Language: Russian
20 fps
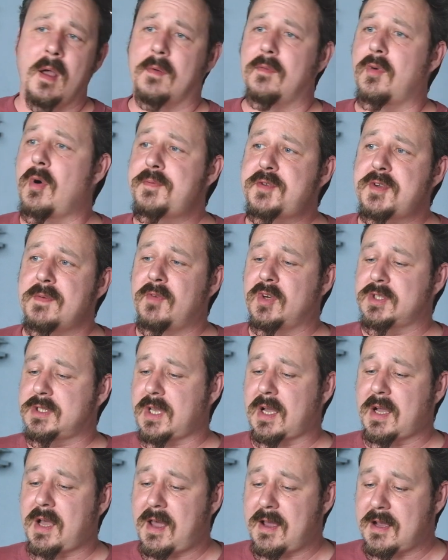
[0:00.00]
В общем, вот
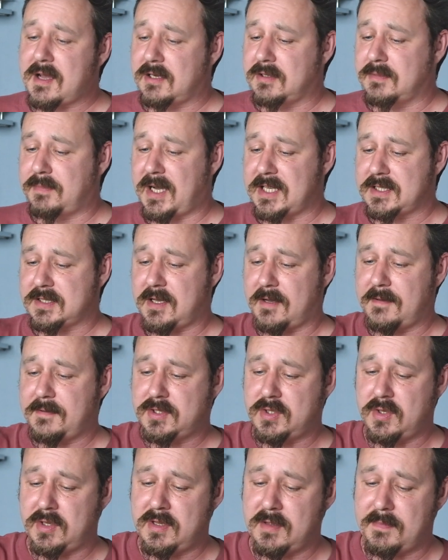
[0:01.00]
такая колбаска
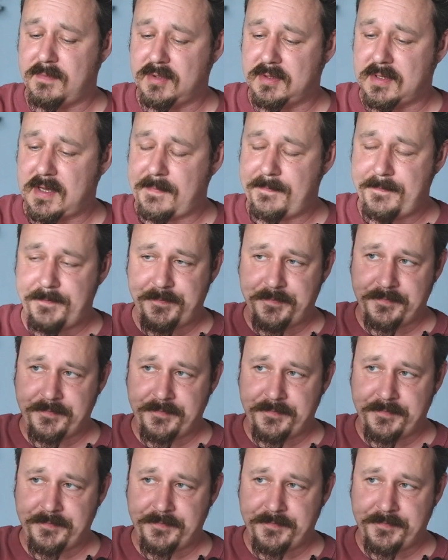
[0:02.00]
сегодня была.